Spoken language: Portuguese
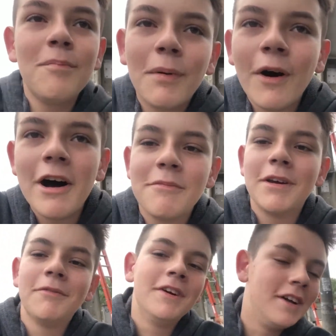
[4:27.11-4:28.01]
porra
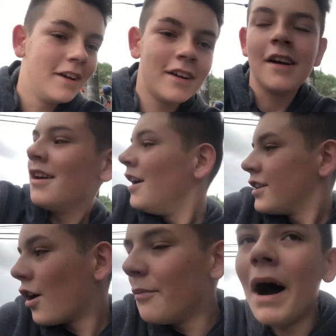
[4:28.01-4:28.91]
mesmo.
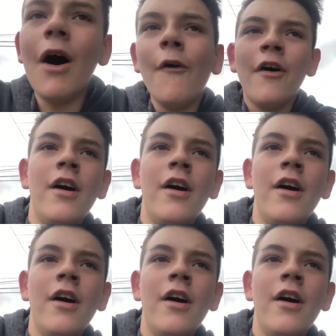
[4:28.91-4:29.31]
Teu irmão?